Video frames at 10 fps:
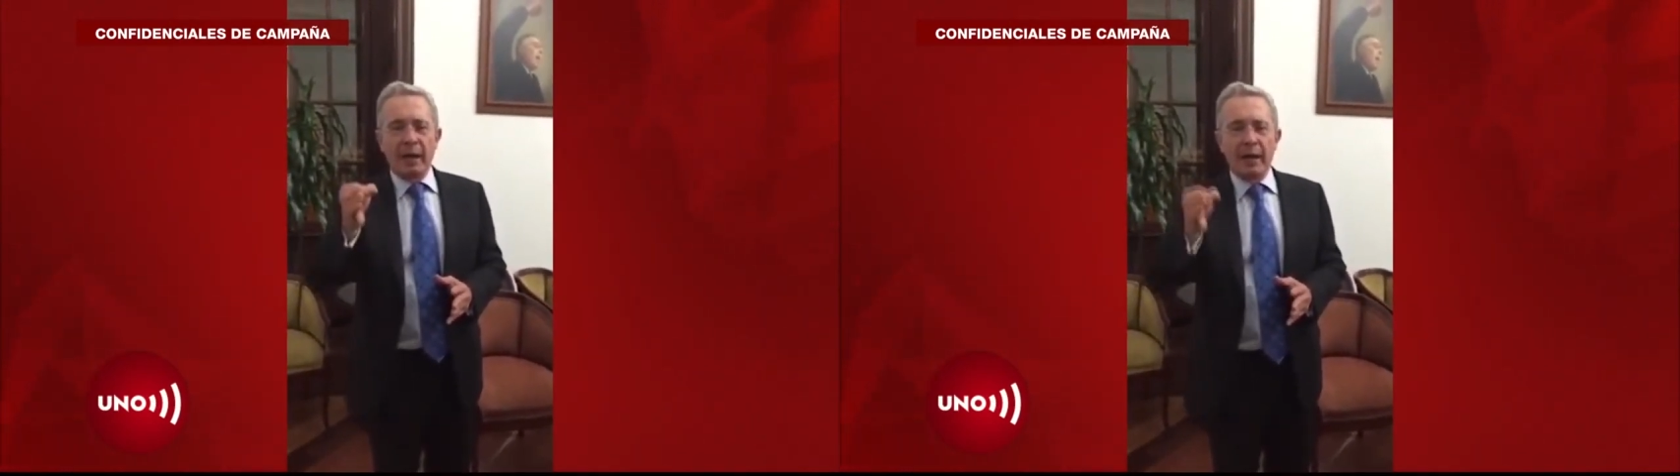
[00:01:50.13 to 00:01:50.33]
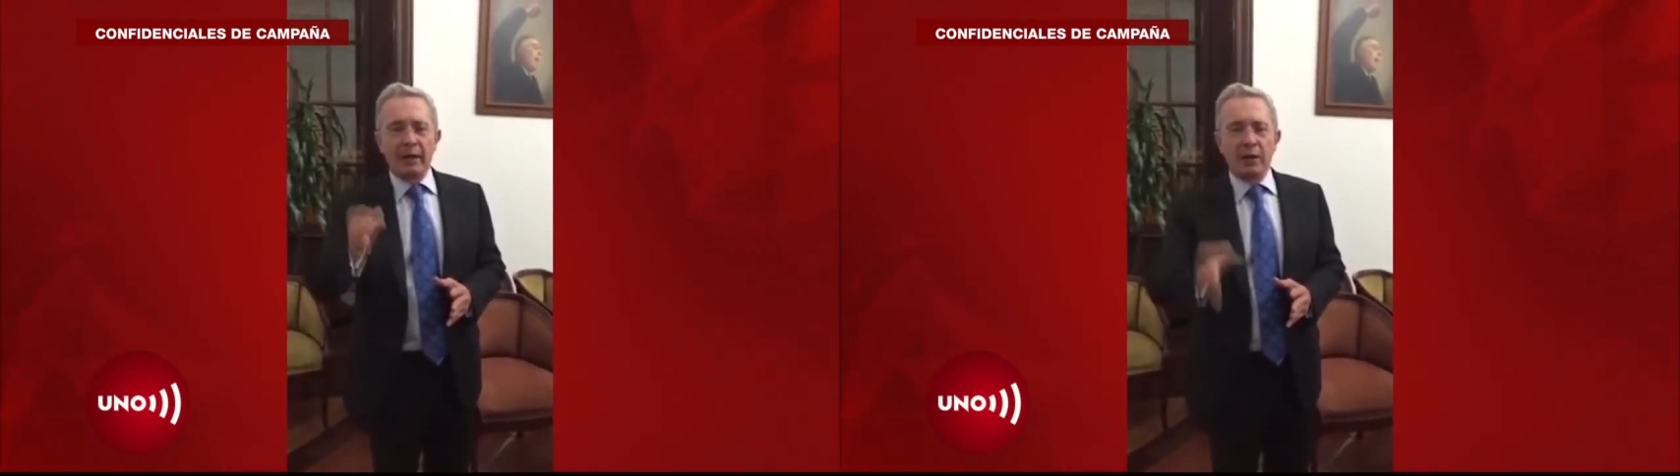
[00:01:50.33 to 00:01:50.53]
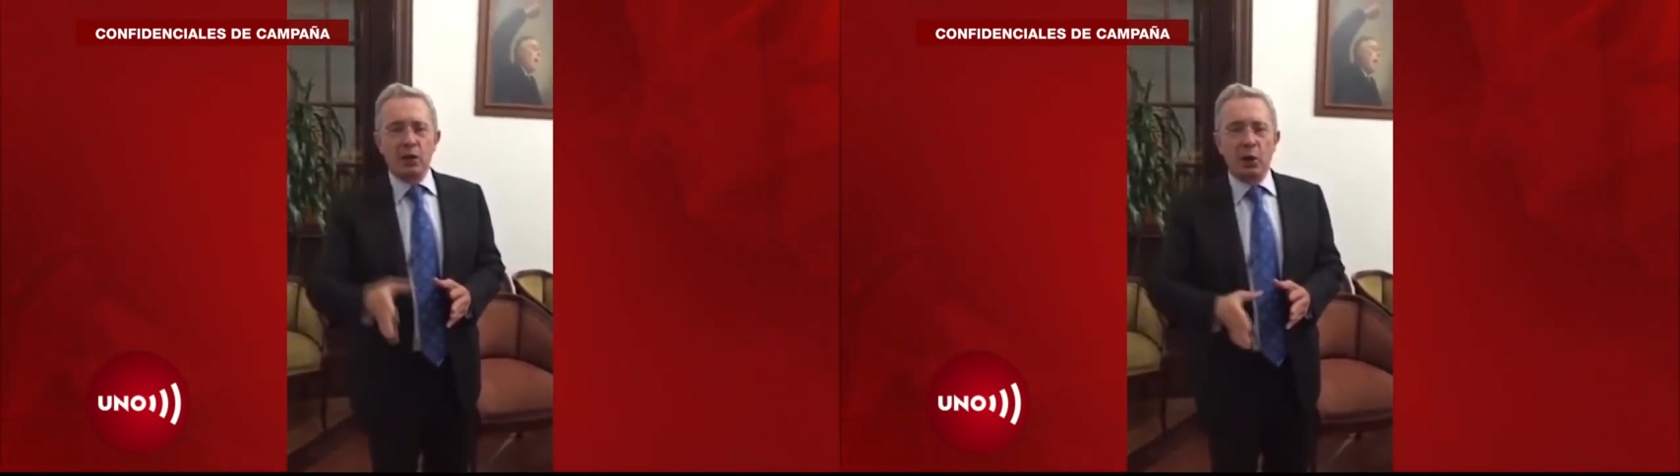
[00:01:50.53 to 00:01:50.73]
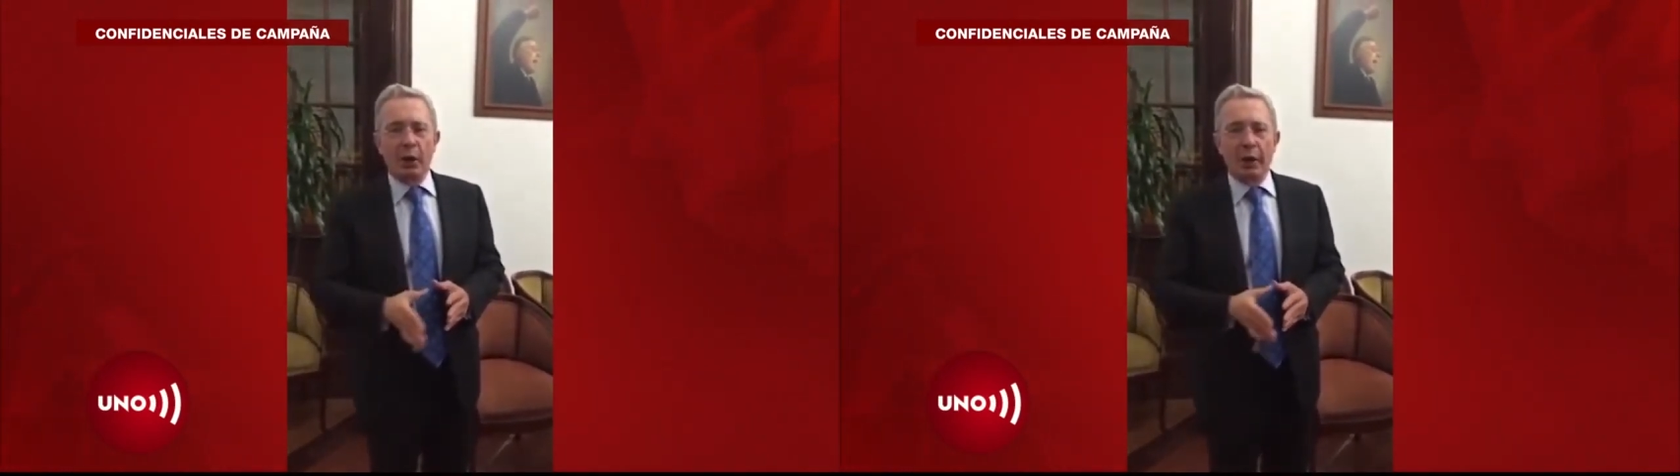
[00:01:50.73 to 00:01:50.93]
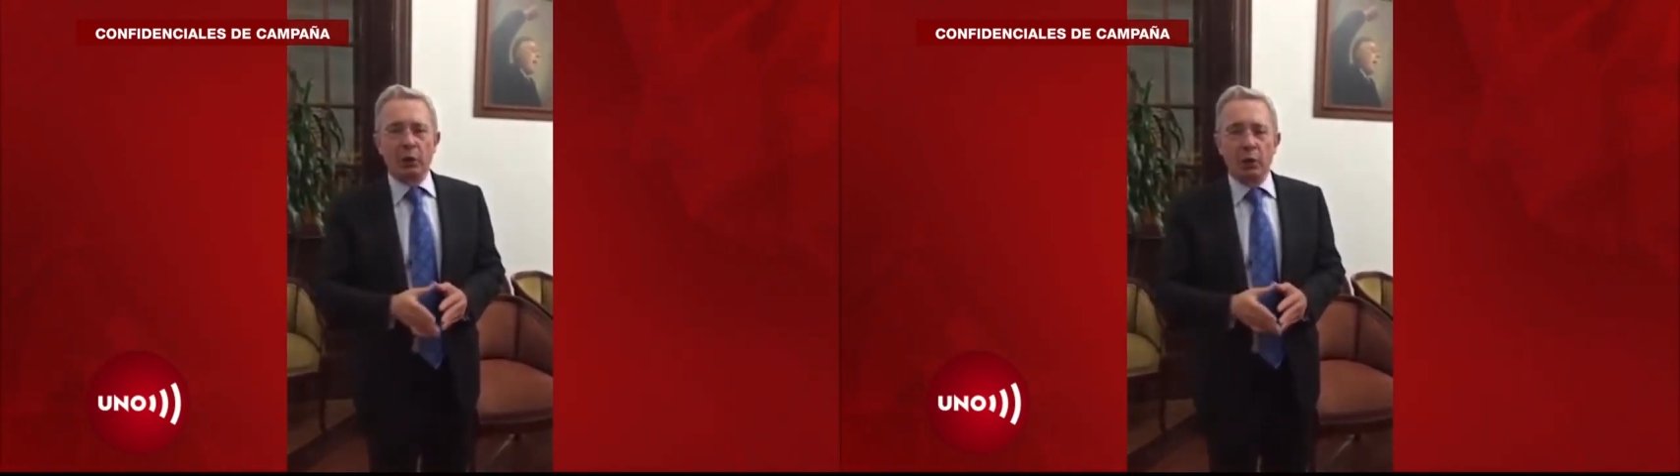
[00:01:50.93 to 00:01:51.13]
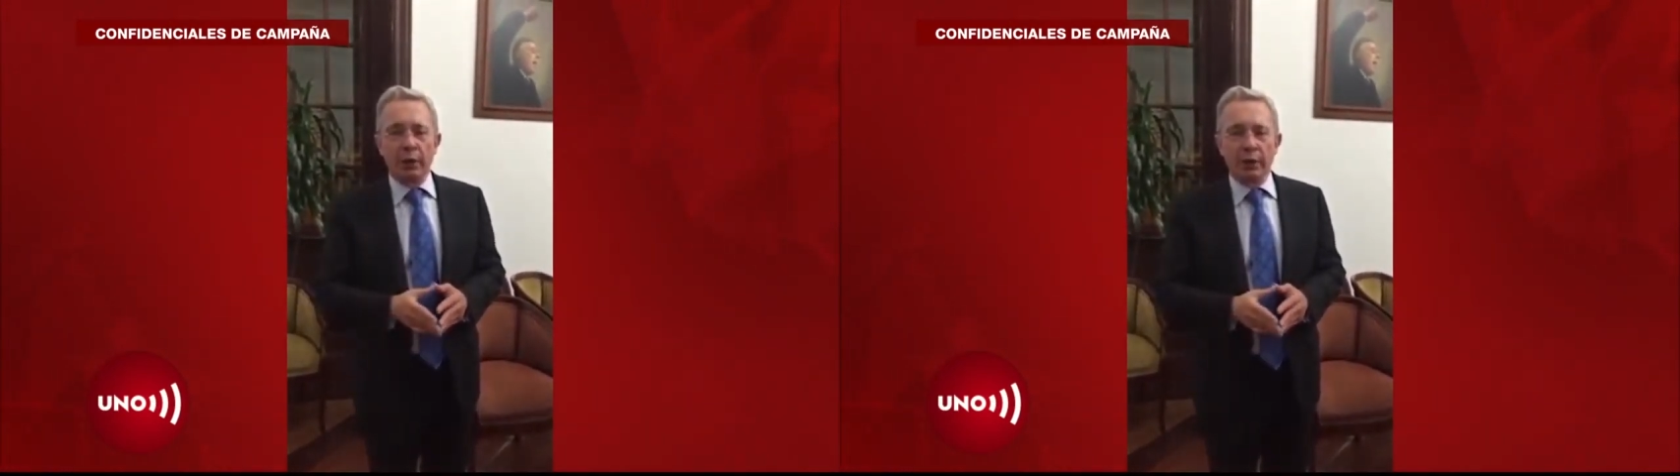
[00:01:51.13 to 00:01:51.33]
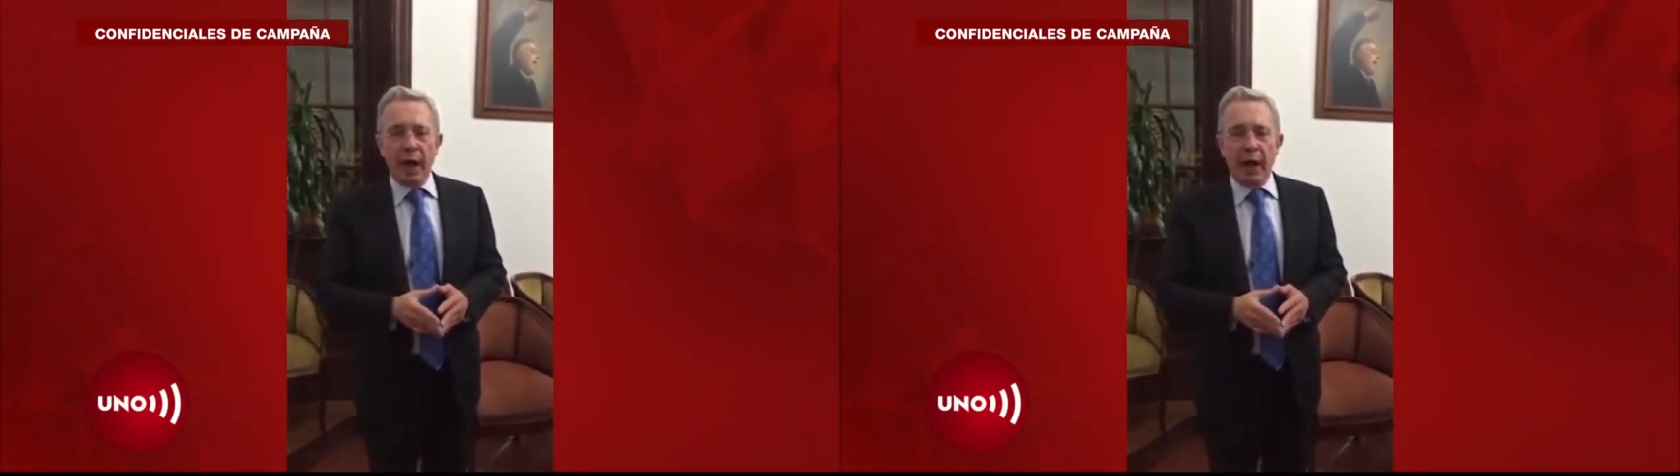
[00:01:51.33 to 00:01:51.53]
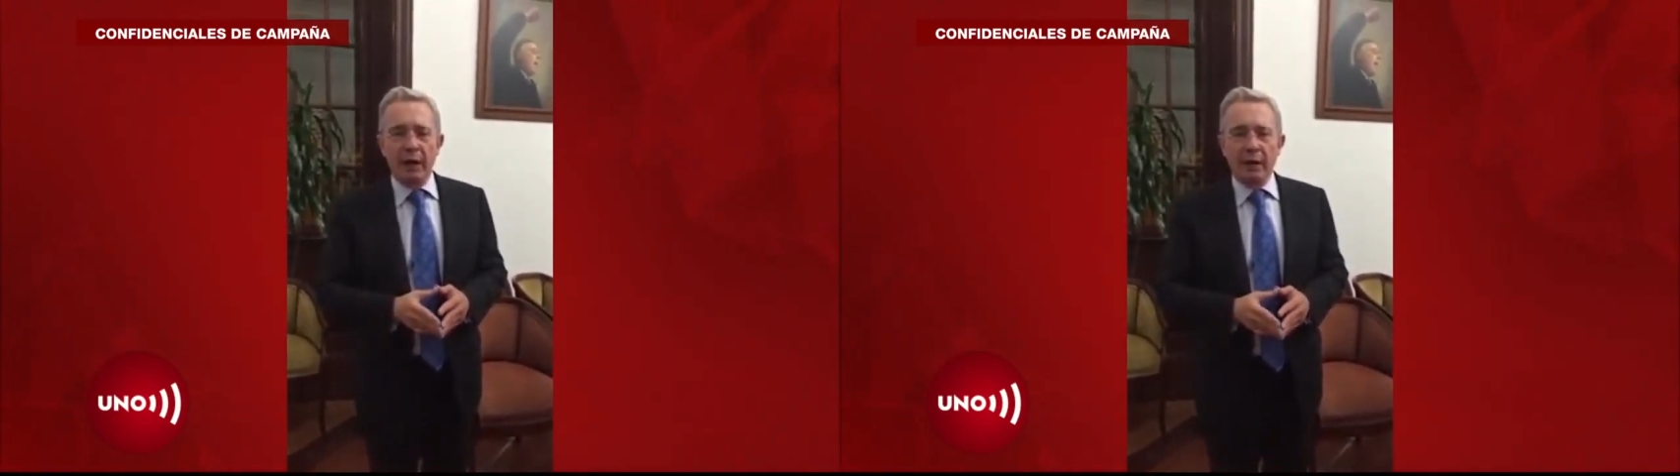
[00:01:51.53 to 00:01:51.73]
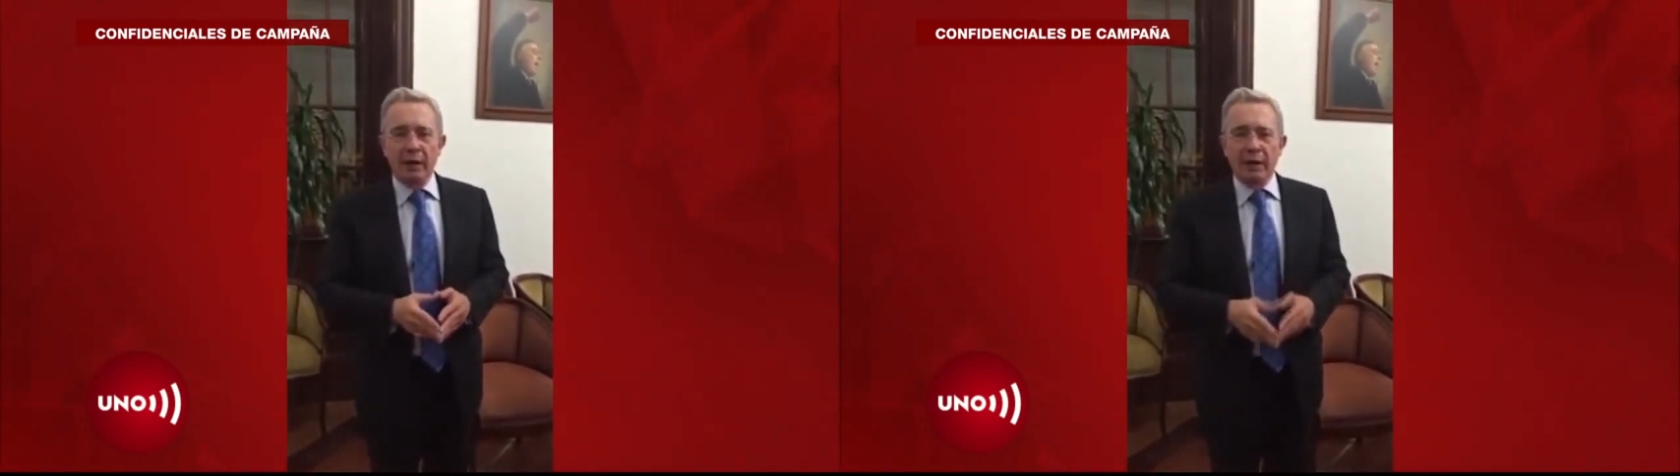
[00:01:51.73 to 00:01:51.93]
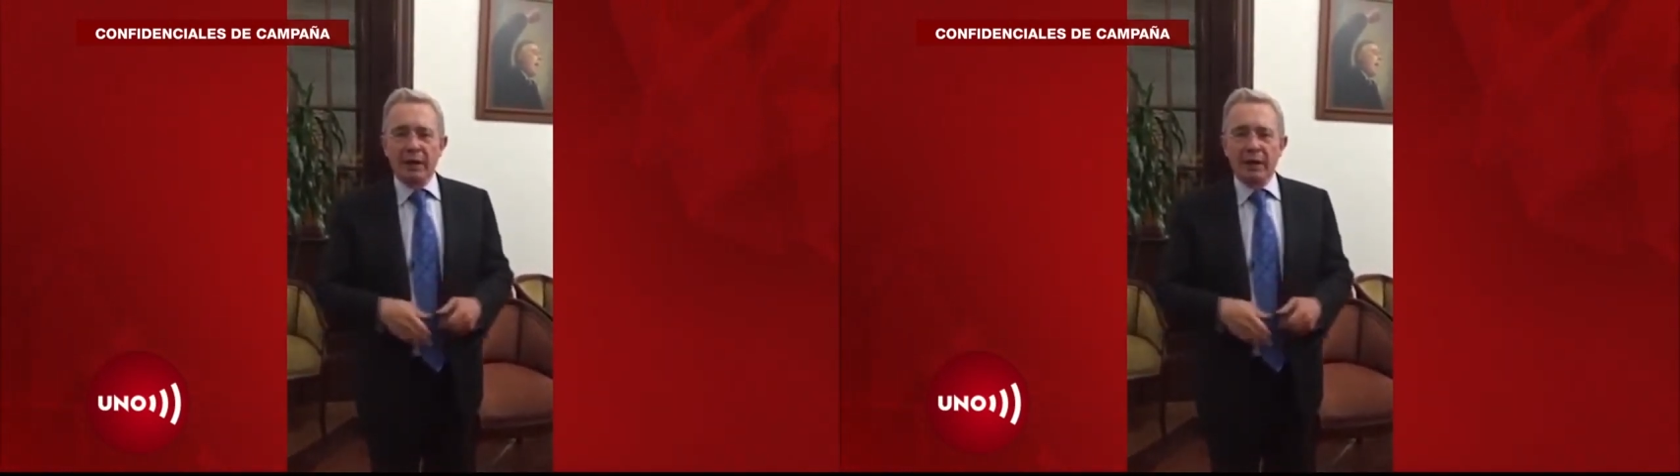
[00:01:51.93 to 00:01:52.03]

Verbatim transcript: ejercicio de la autoridad